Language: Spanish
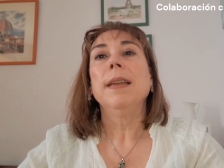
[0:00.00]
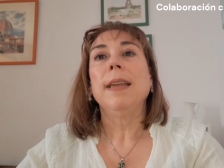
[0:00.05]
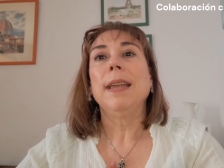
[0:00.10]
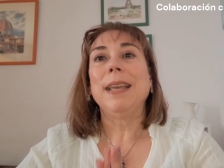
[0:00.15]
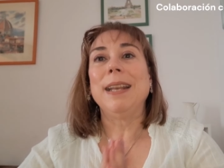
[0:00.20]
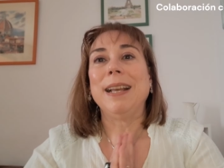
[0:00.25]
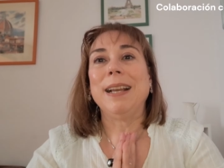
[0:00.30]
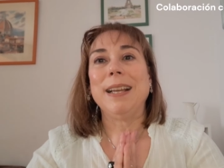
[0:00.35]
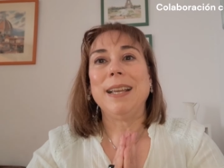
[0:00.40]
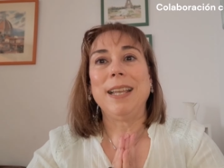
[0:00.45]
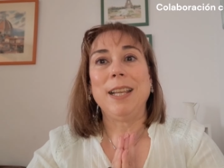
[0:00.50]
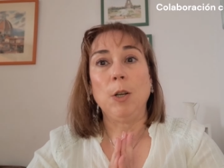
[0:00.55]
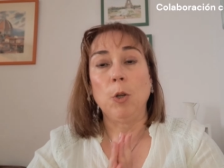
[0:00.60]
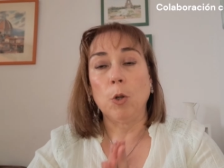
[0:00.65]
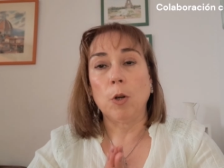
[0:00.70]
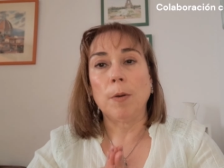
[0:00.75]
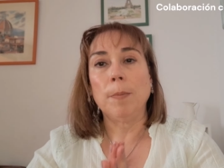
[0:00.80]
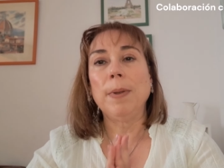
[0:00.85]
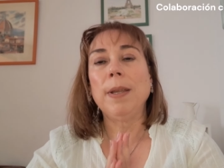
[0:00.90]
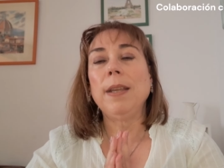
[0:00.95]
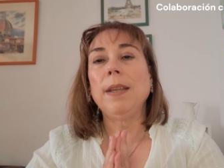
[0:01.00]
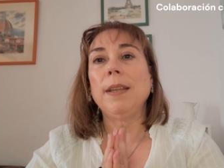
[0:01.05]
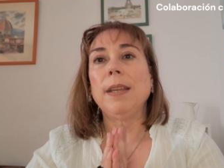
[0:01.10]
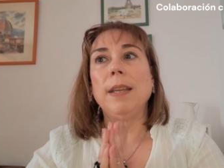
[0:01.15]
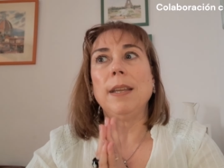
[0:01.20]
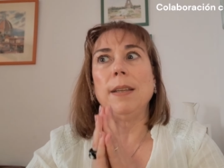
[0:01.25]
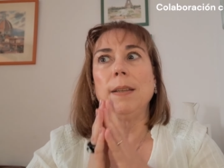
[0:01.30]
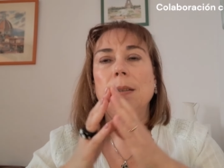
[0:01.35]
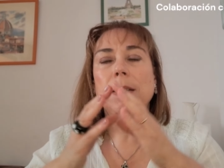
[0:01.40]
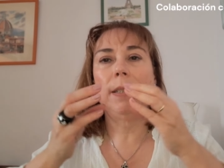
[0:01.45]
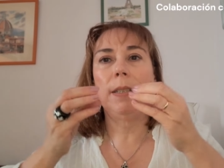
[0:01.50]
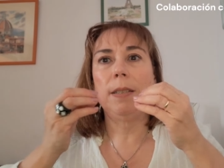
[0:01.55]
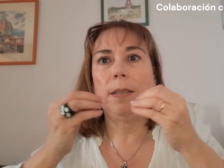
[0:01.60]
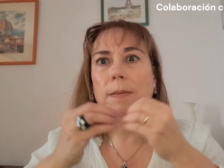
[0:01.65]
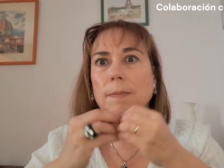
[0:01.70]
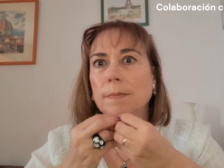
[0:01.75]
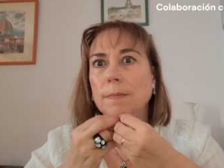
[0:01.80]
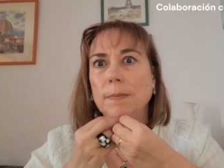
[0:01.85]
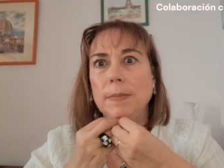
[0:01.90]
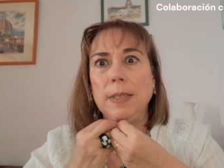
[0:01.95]
Era enorme.
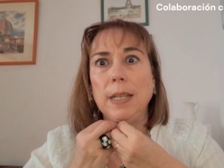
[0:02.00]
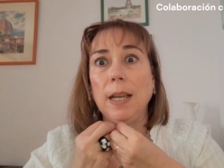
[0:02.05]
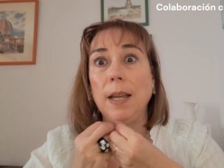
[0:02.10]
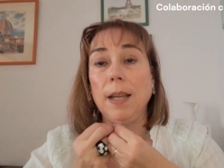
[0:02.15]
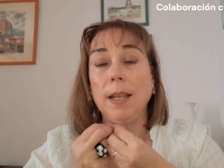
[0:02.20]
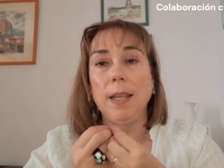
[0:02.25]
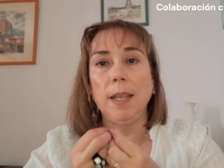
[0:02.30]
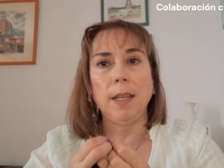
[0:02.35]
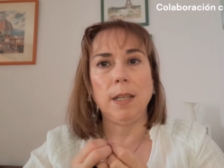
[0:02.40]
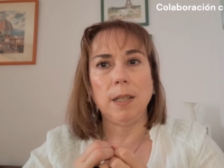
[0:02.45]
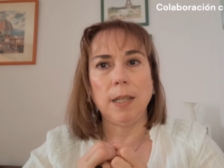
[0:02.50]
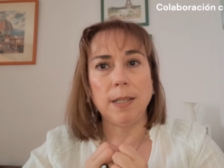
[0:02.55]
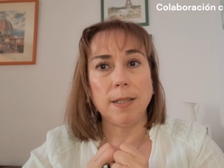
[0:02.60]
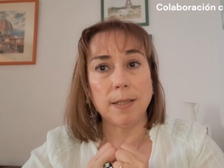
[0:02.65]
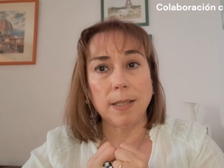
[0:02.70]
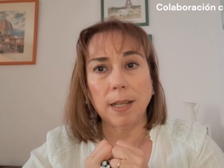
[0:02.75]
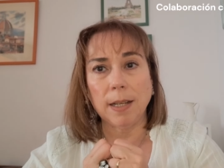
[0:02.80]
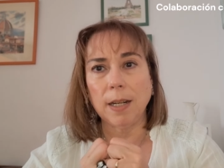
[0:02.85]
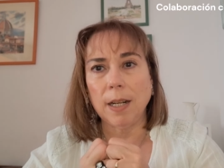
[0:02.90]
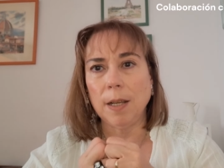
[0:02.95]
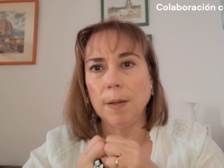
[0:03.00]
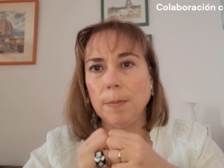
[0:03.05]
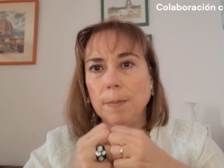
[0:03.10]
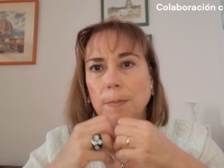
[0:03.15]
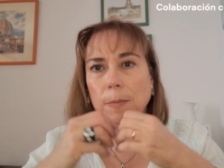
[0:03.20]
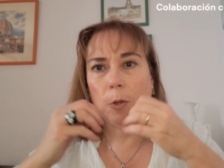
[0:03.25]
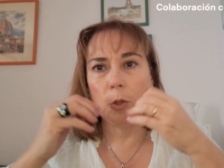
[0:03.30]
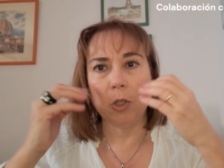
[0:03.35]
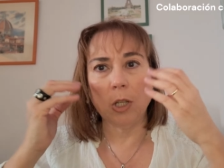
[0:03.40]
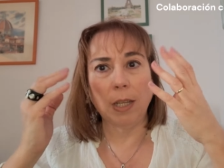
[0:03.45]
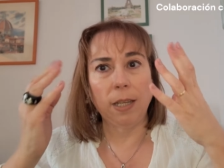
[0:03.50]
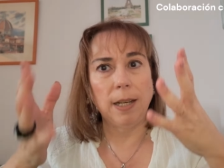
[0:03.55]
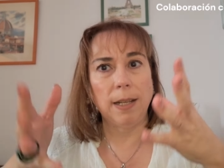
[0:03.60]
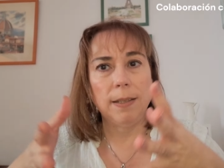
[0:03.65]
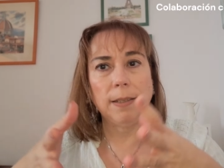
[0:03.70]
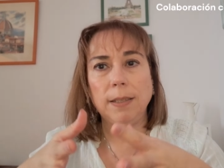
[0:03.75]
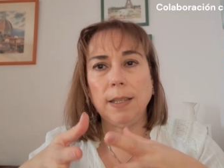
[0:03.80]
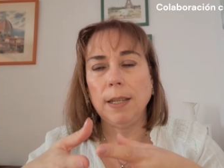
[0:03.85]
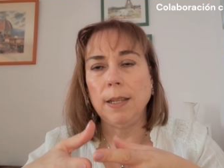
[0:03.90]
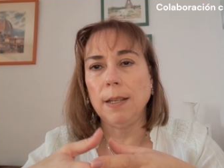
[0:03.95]
Eh, ya en Instagram os
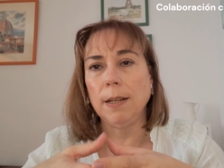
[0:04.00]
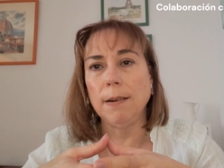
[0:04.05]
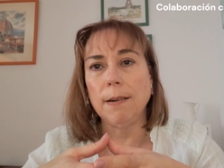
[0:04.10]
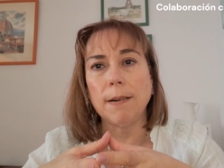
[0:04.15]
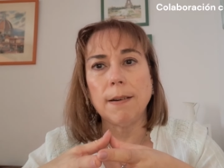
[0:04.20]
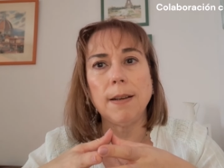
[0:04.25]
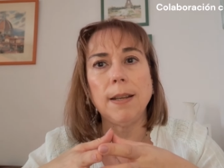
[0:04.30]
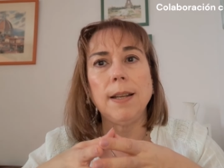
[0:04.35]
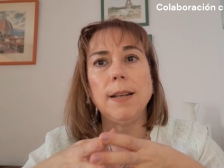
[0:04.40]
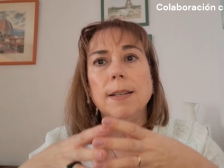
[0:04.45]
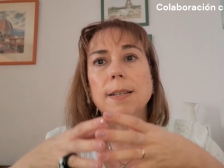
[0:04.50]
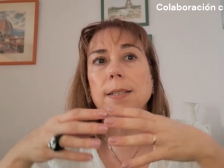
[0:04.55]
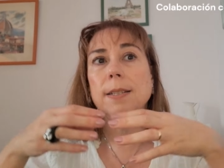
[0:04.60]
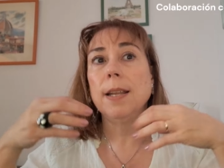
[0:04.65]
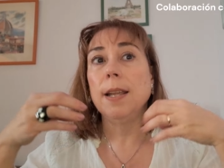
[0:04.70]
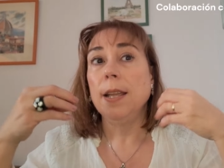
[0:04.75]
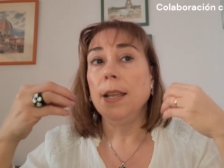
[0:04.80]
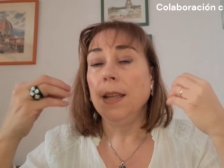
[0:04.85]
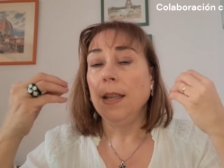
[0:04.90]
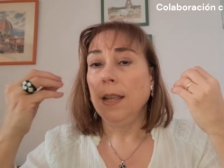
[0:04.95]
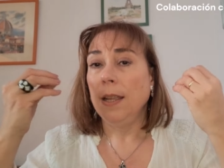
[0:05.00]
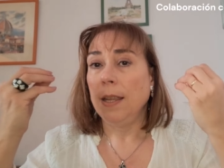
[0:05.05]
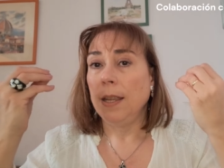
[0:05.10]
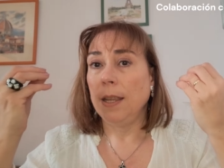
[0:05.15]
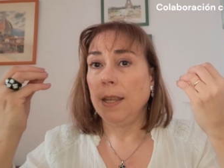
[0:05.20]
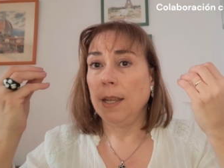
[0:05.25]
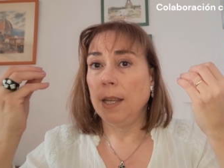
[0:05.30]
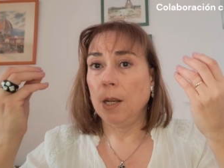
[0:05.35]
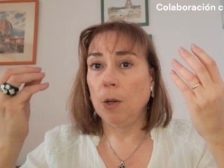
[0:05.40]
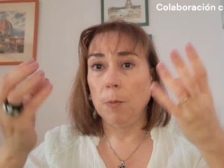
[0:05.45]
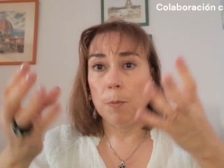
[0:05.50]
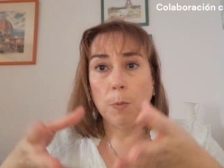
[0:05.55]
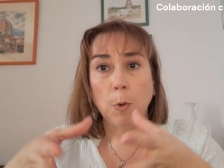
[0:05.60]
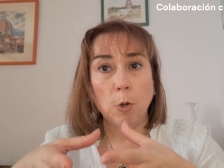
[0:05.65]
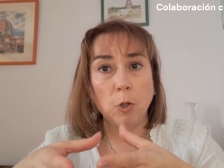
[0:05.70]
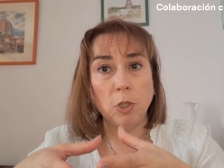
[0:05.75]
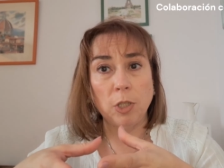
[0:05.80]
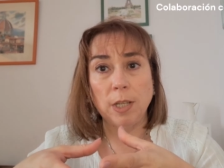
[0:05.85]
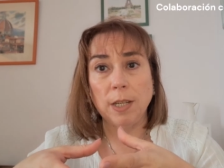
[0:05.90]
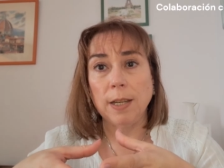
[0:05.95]
adelanté Reels, el
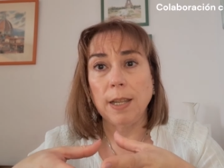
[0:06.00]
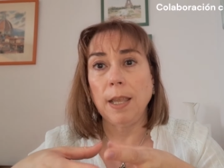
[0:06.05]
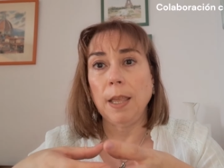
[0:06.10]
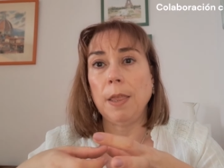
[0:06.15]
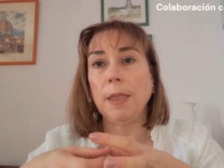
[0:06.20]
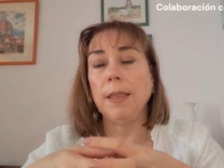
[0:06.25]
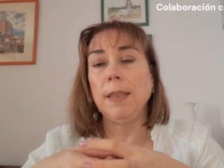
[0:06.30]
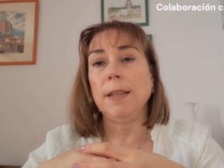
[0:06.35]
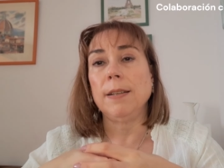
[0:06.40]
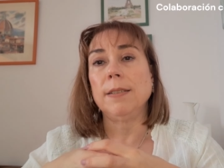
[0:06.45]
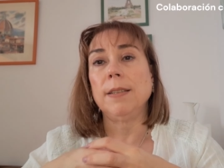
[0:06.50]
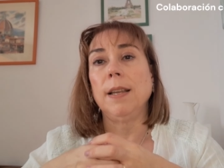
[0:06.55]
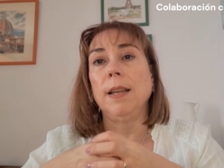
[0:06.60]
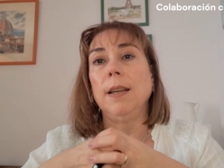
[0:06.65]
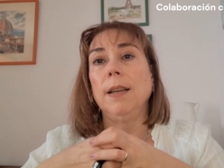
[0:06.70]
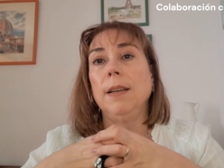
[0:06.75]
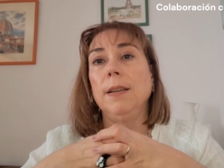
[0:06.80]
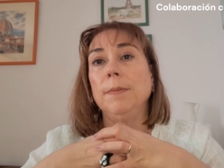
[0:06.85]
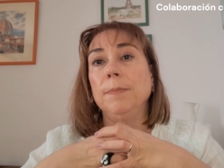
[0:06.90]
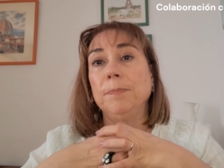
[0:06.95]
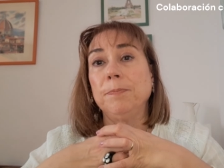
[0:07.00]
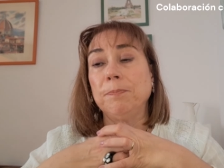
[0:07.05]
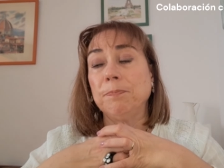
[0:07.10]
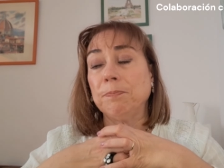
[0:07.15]
unboxing que hice de esta,